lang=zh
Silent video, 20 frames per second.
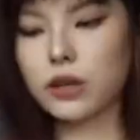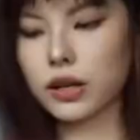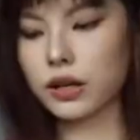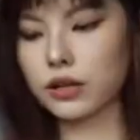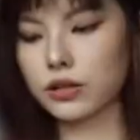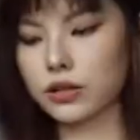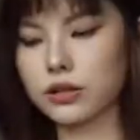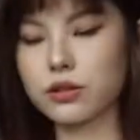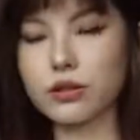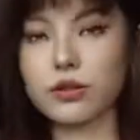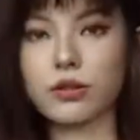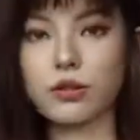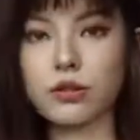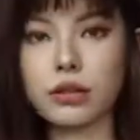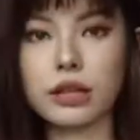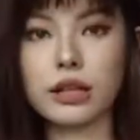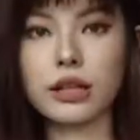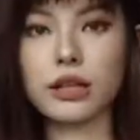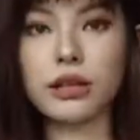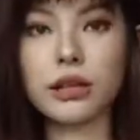就感觉是那种冬
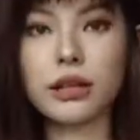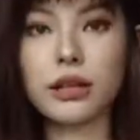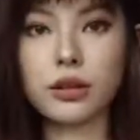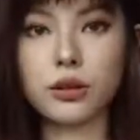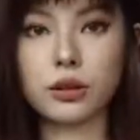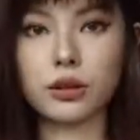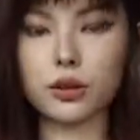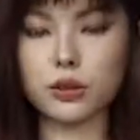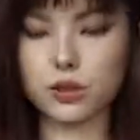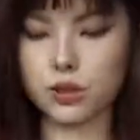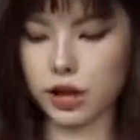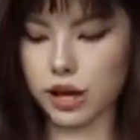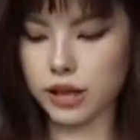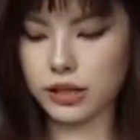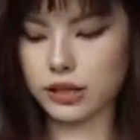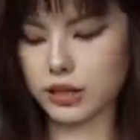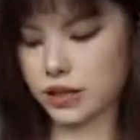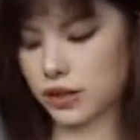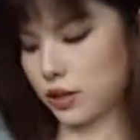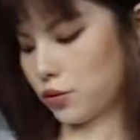天很冷都能穿
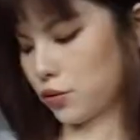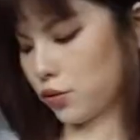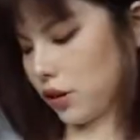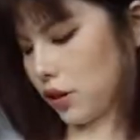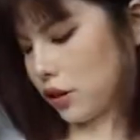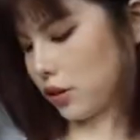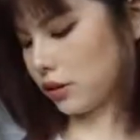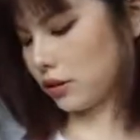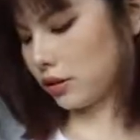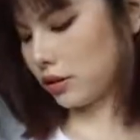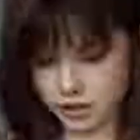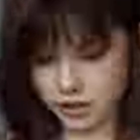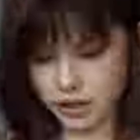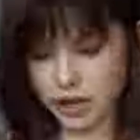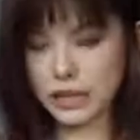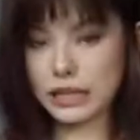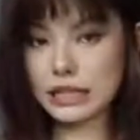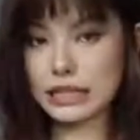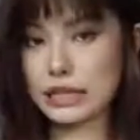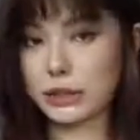的西装。
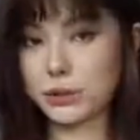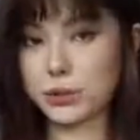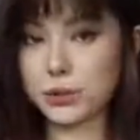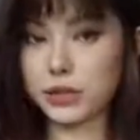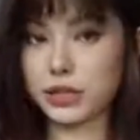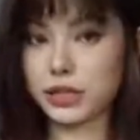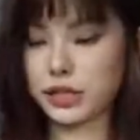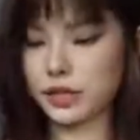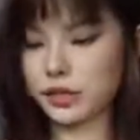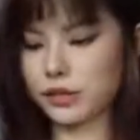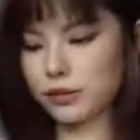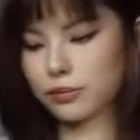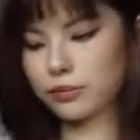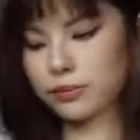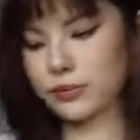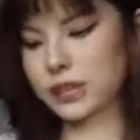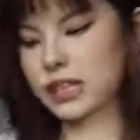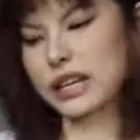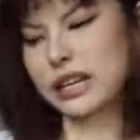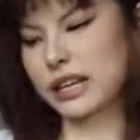这件我觉得
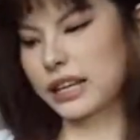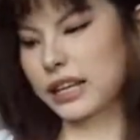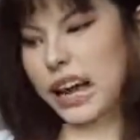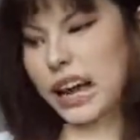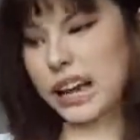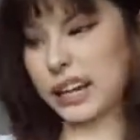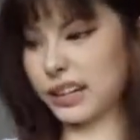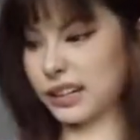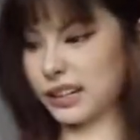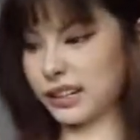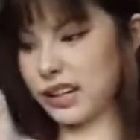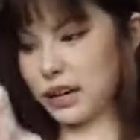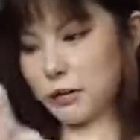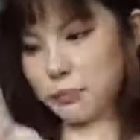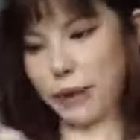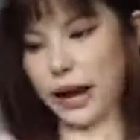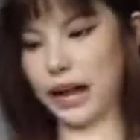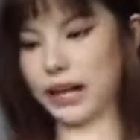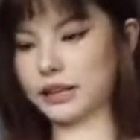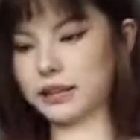应该还可以
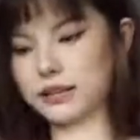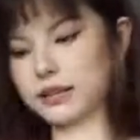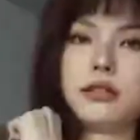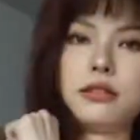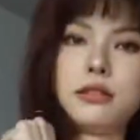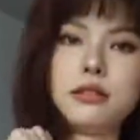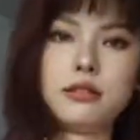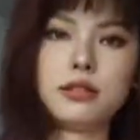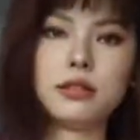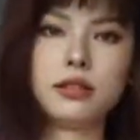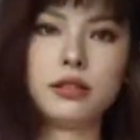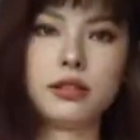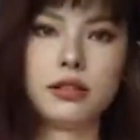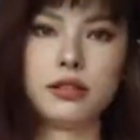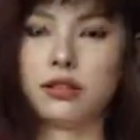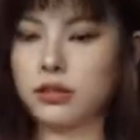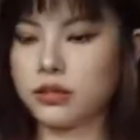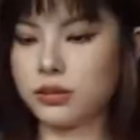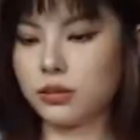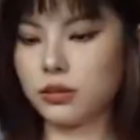吧，
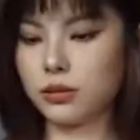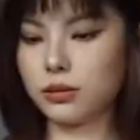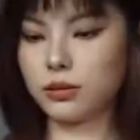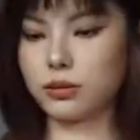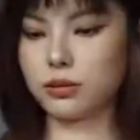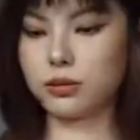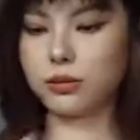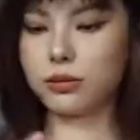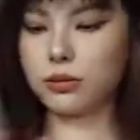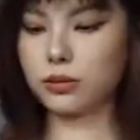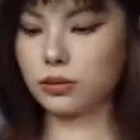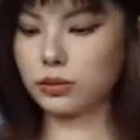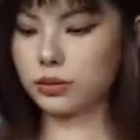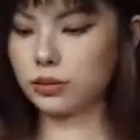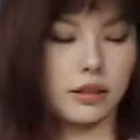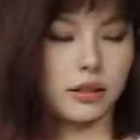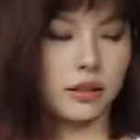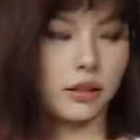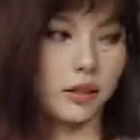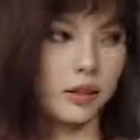哦，
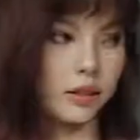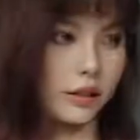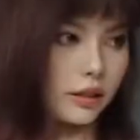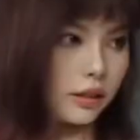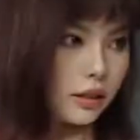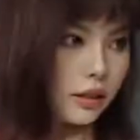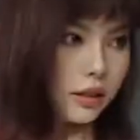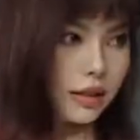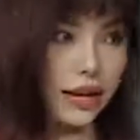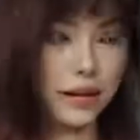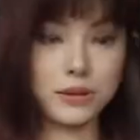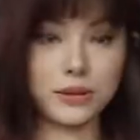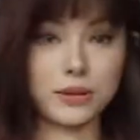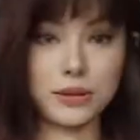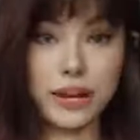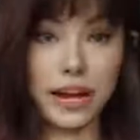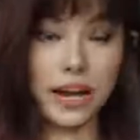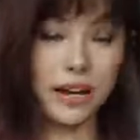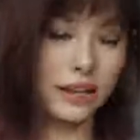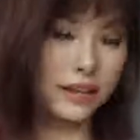感
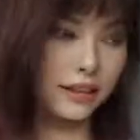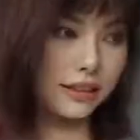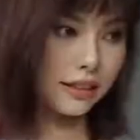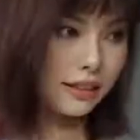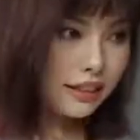觉来了。